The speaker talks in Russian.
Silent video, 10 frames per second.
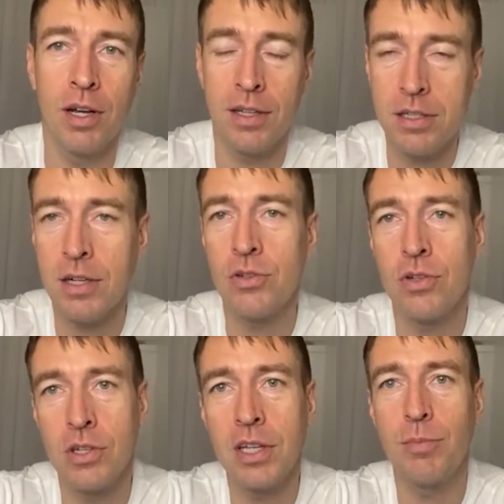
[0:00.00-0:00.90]
она сразу
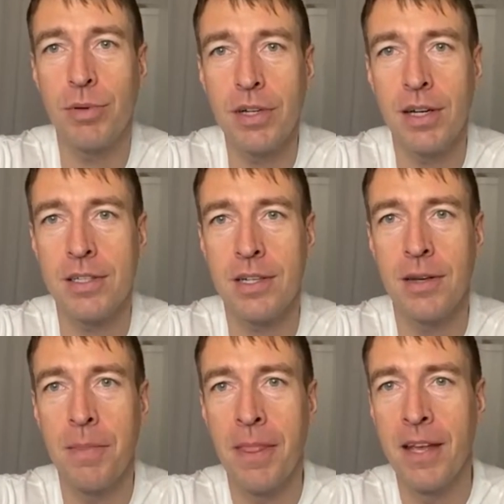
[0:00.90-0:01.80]
начинает
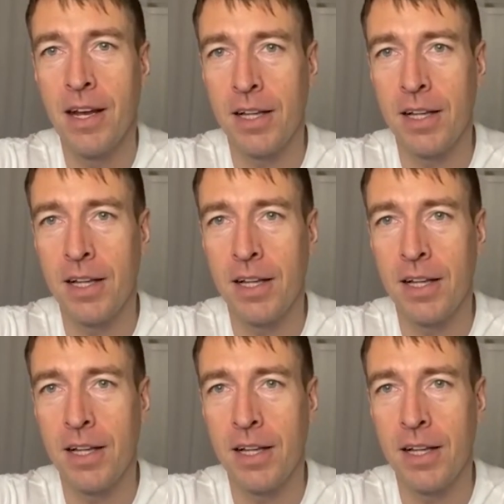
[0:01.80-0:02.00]
напрягаться.